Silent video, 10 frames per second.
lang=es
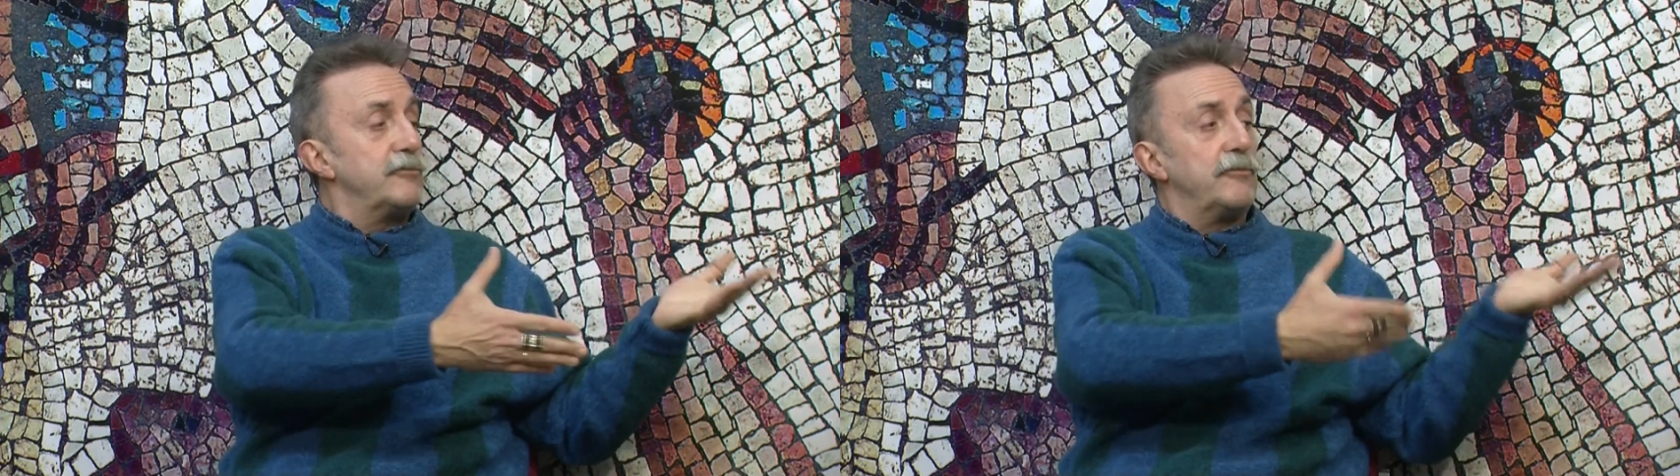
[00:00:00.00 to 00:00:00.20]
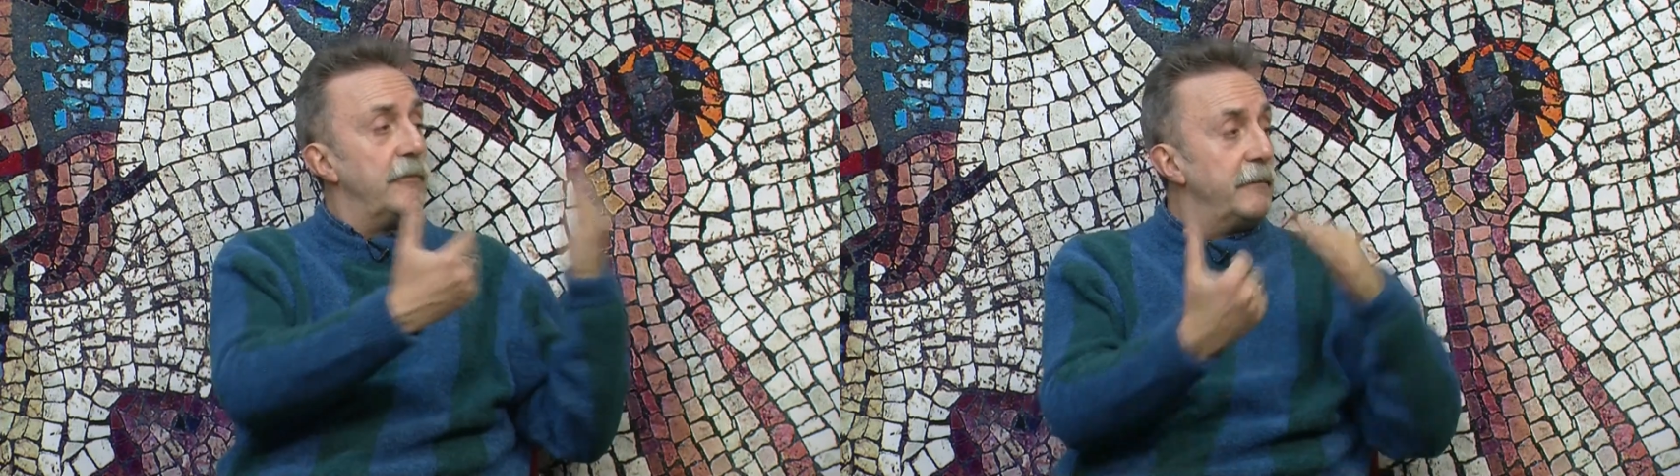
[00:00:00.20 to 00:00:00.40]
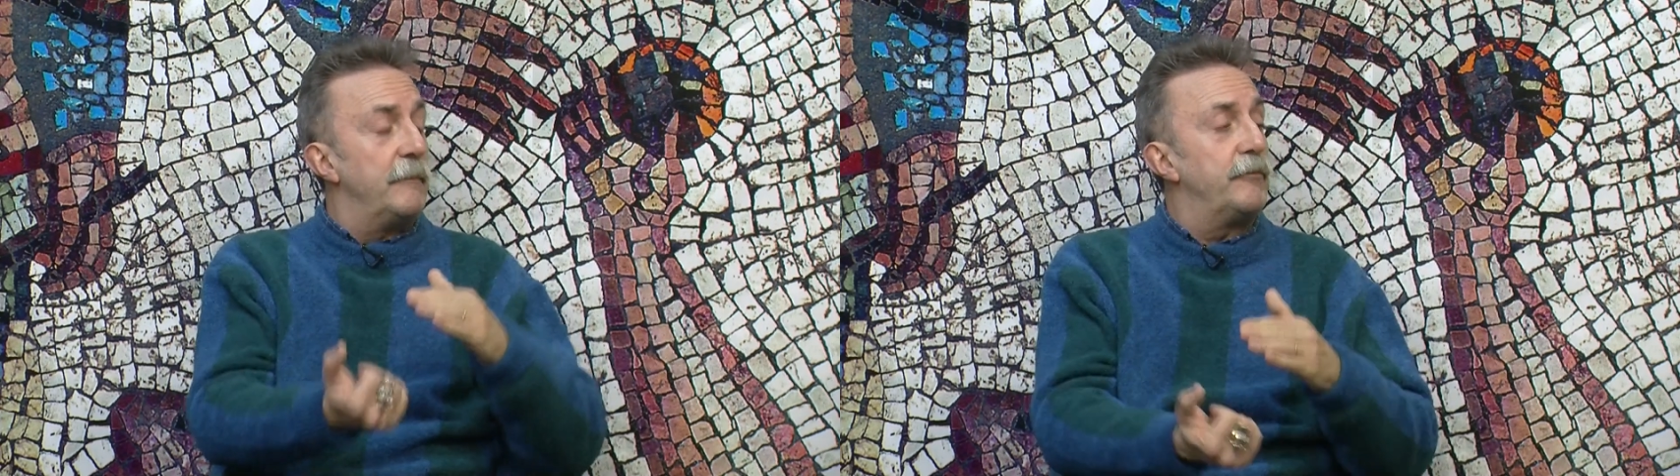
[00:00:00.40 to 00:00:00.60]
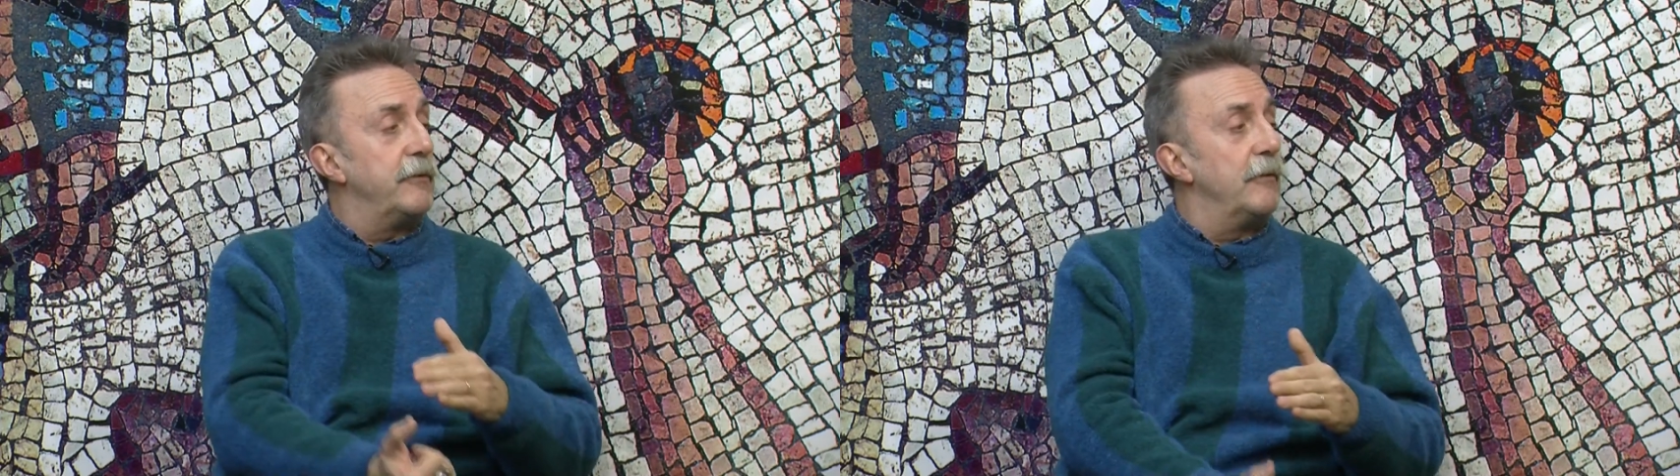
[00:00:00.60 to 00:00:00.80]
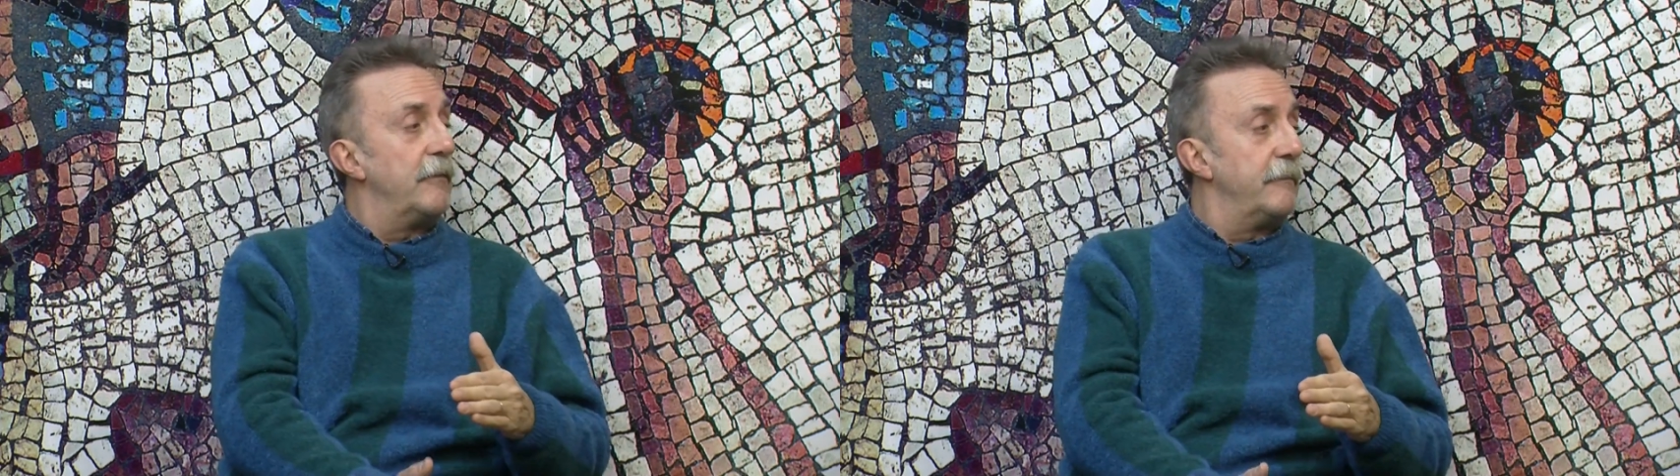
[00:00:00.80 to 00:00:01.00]
eso no había
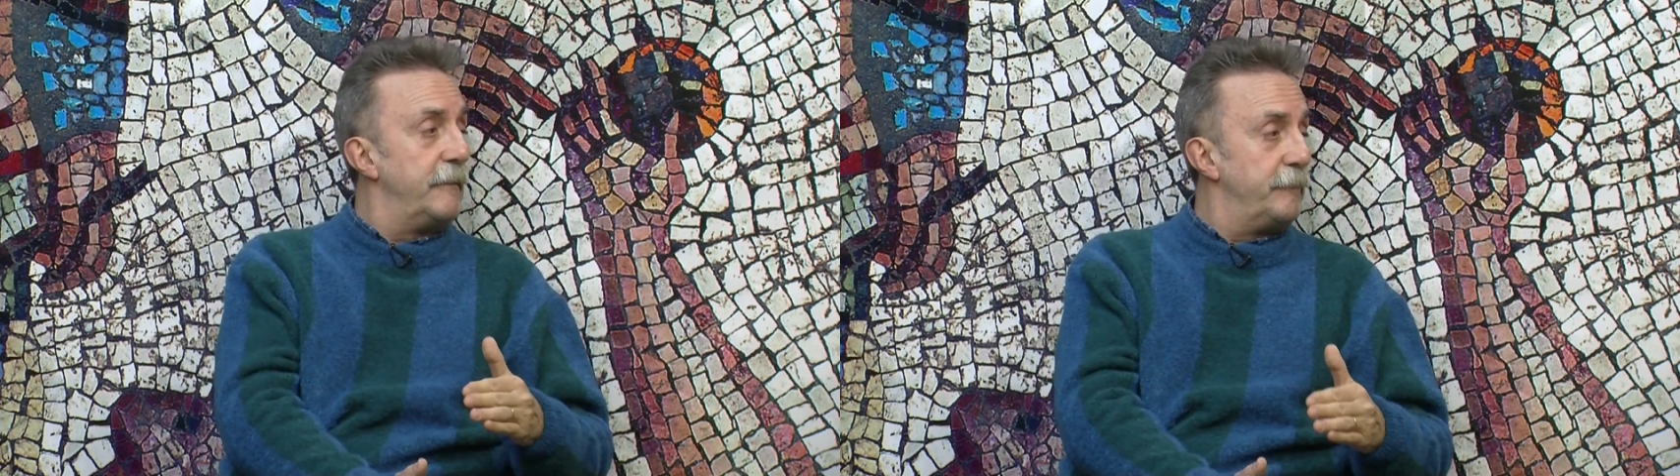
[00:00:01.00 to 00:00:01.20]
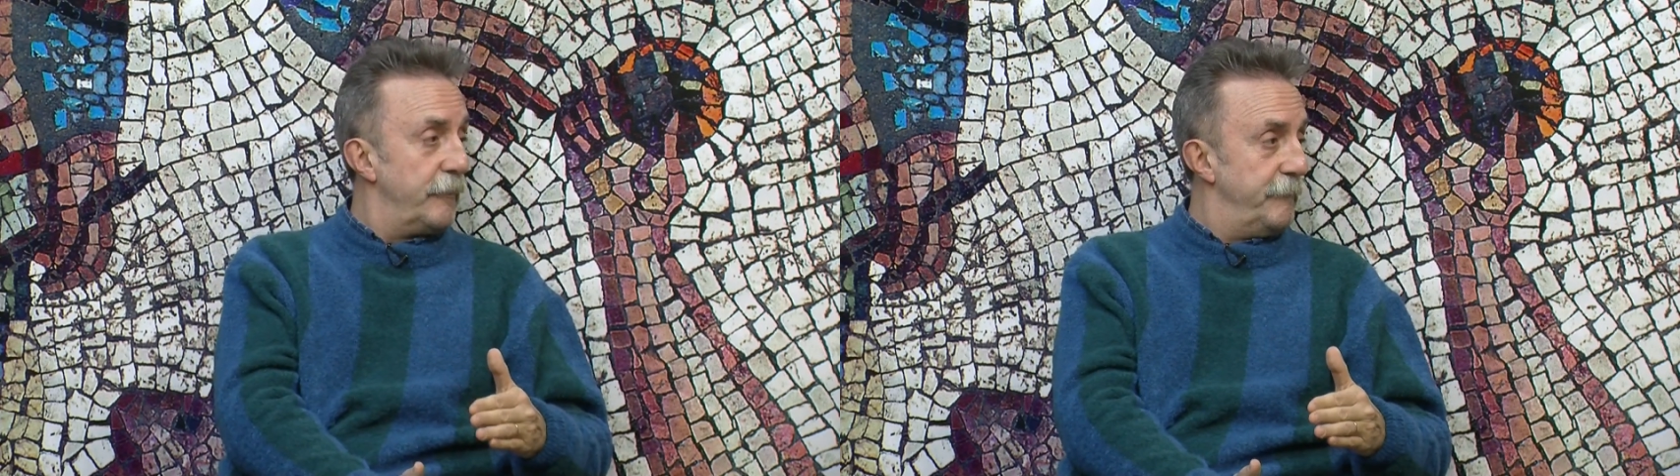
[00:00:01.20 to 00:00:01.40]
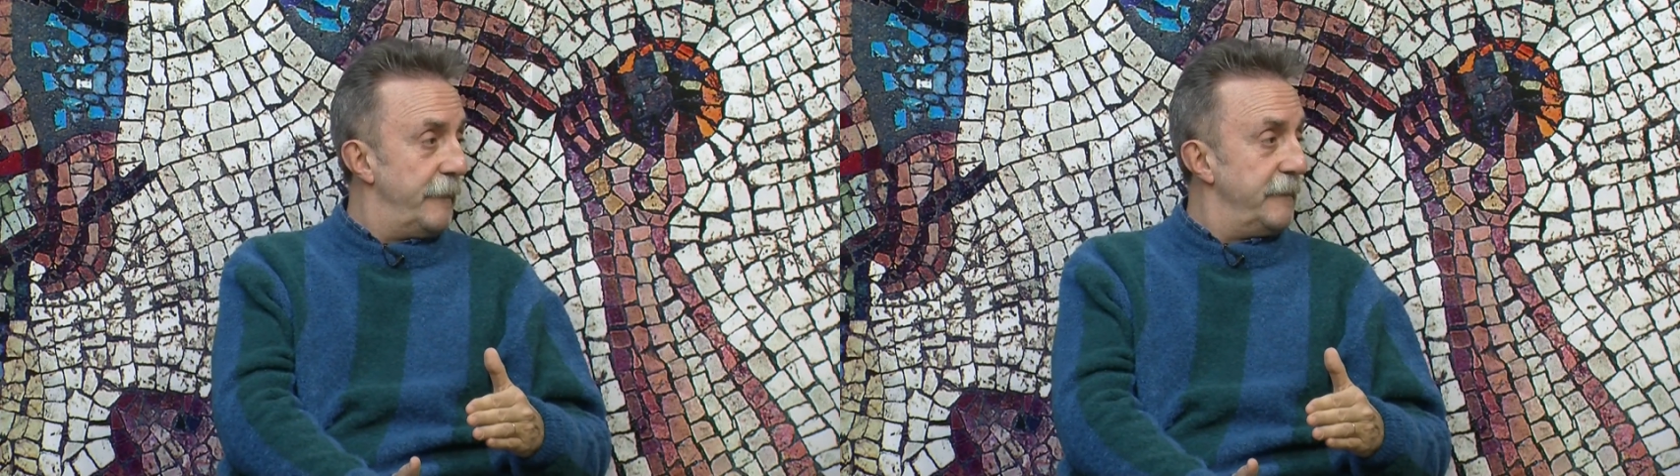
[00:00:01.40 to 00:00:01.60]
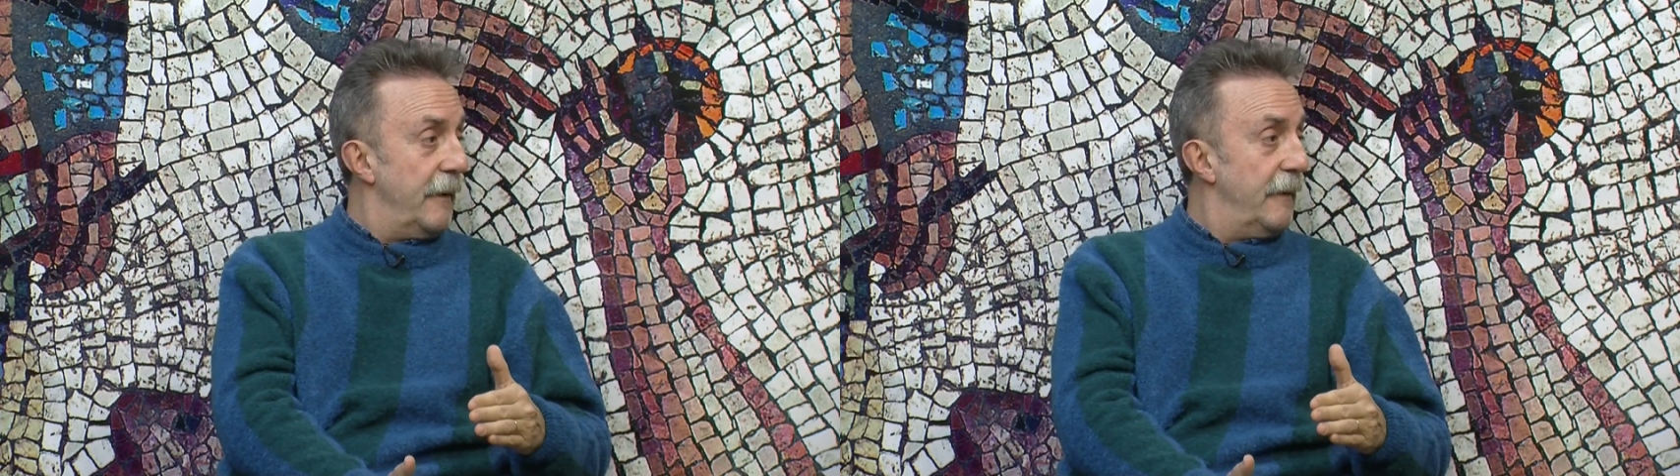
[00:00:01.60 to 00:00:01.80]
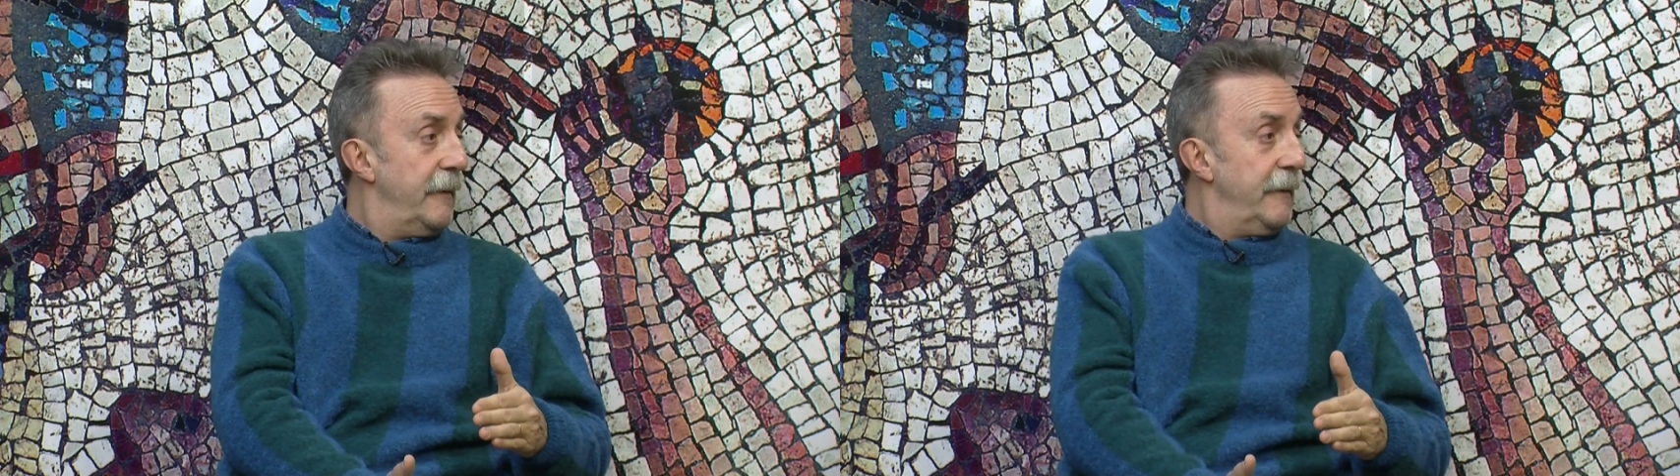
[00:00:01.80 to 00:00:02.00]
podido volver por
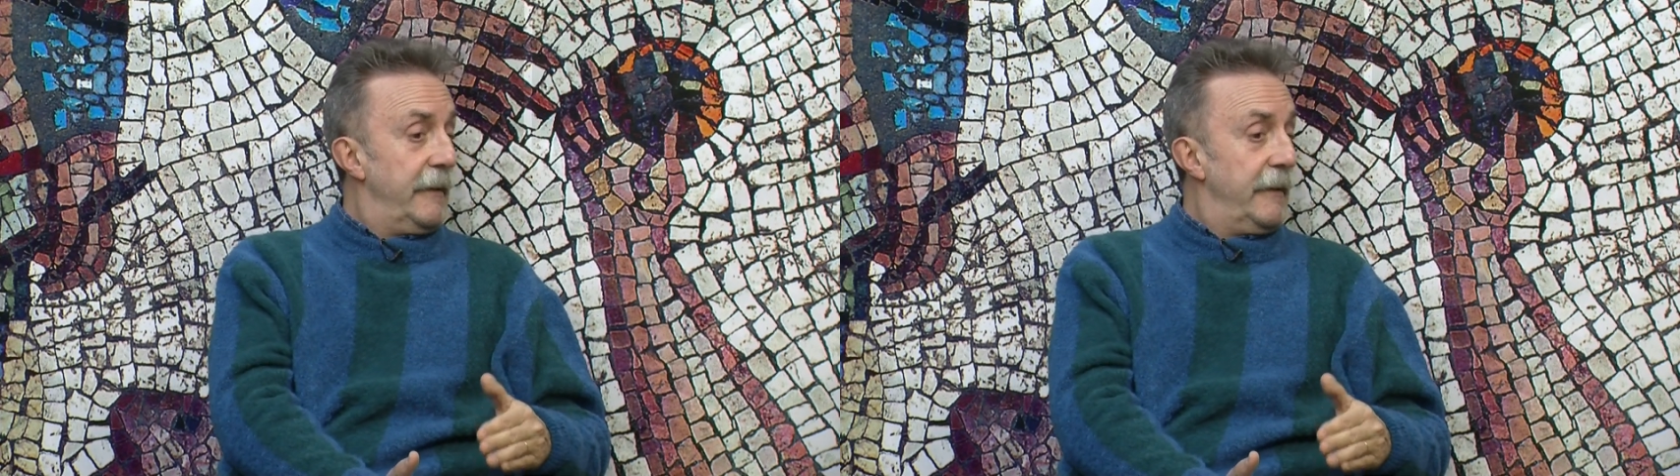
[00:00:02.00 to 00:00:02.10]
España.